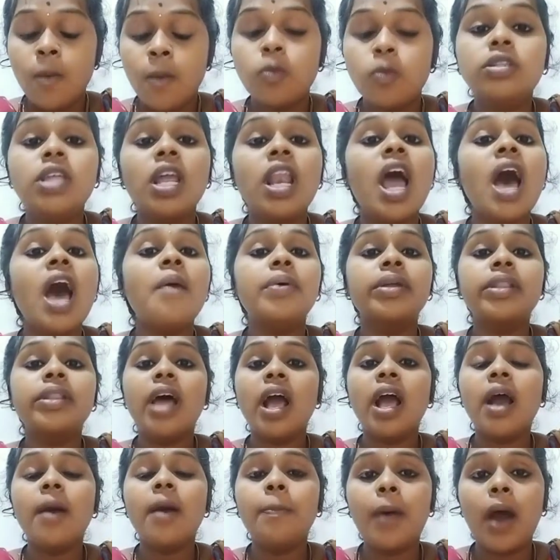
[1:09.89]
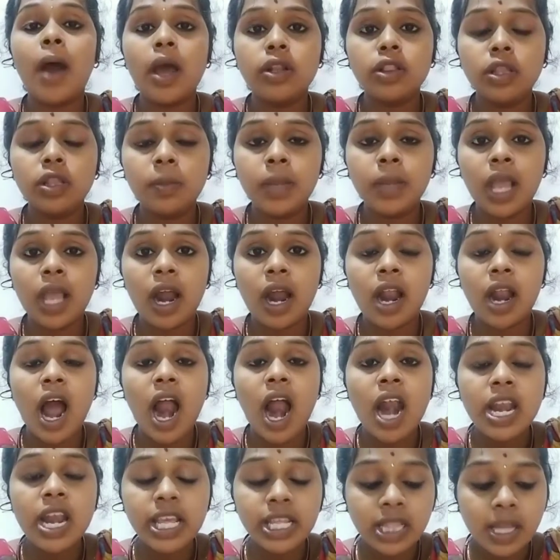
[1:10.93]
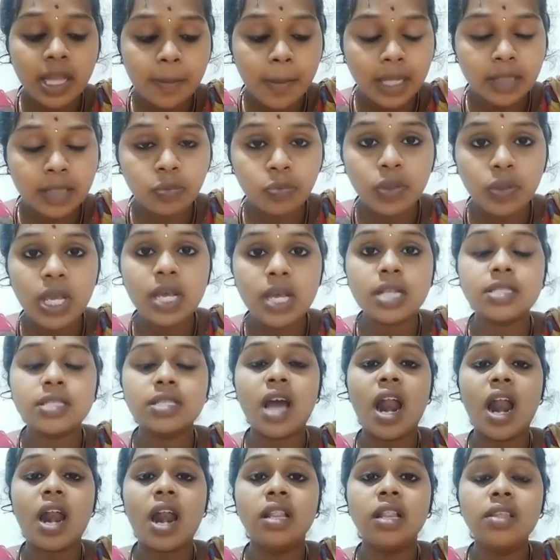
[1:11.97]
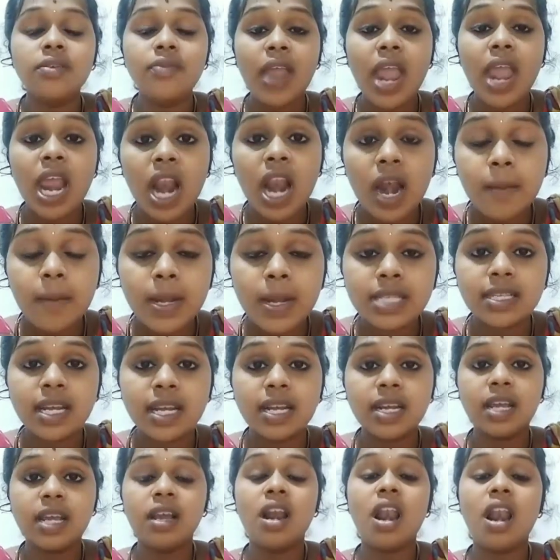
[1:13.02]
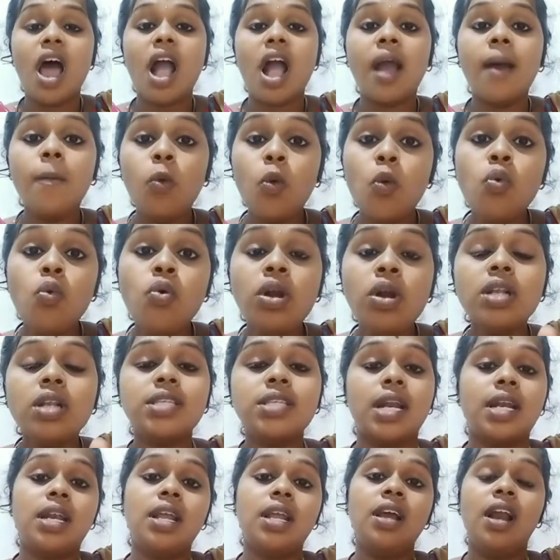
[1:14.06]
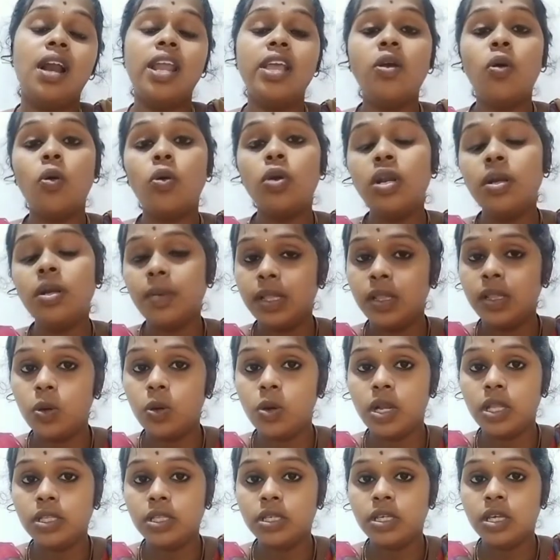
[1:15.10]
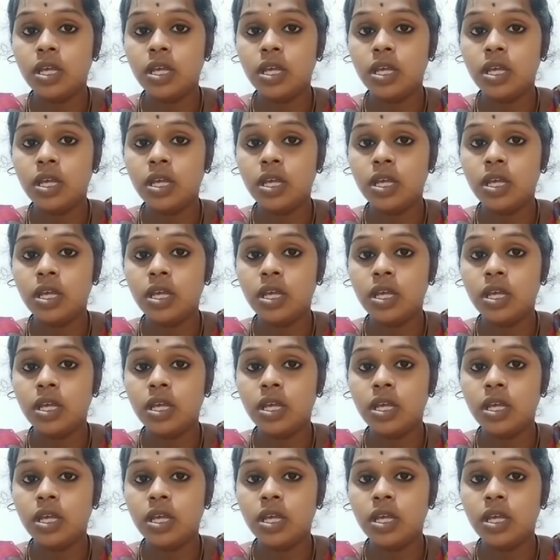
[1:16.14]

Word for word: முதலாவதாக பார்த்தோமேயானால் இந்த மத்திய அரசானது வேளாண்மை சட்டங்களாக மூன்று சட்டங்களை கொண்டு வந்துள்ளது